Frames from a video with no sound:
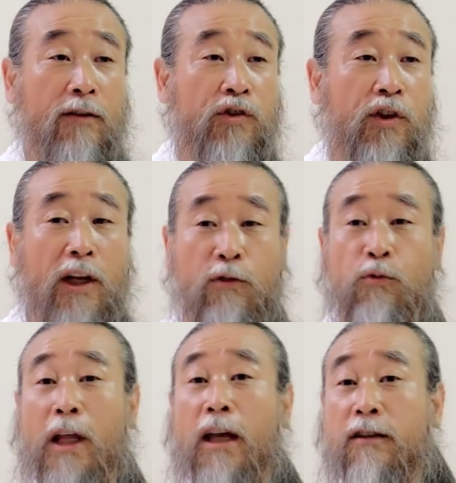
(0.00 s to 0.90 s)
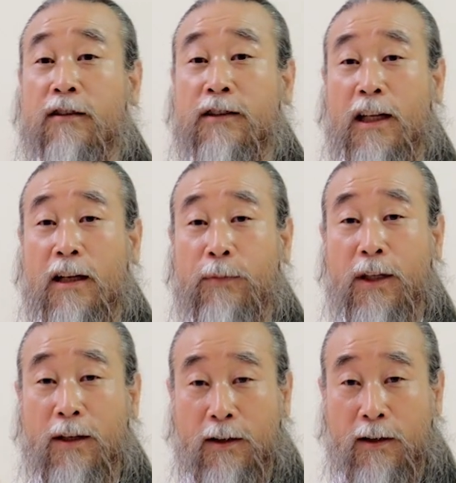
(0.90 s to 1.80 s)
절에도 다니던
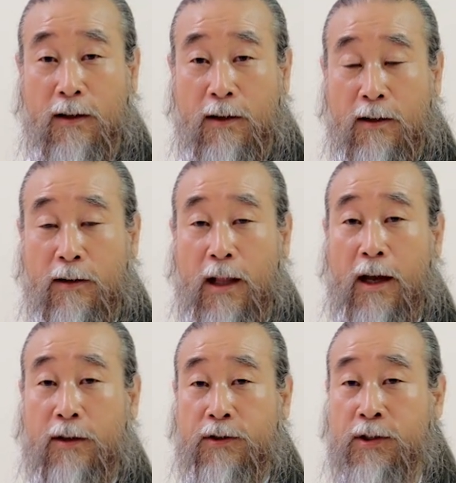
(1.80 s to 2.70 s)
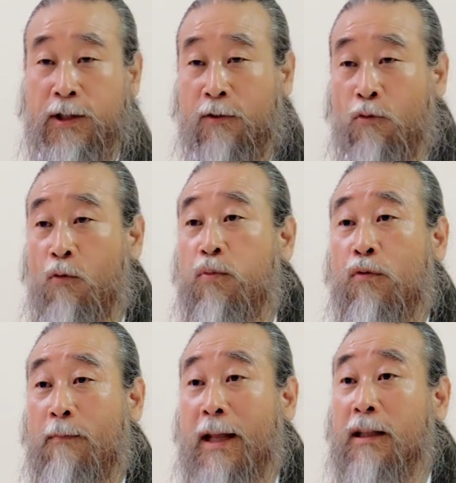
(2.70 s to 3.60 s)
사람이 내가 진짜
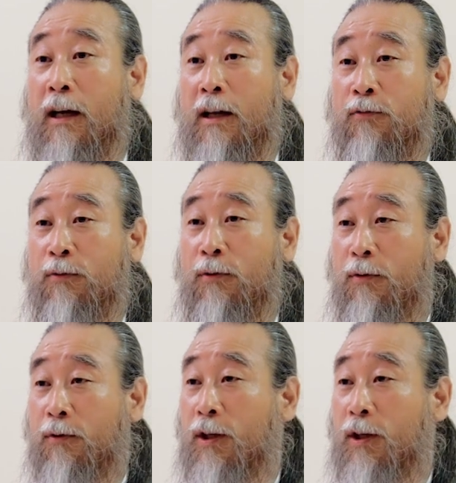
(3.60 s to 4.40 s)
공부를 만나가지고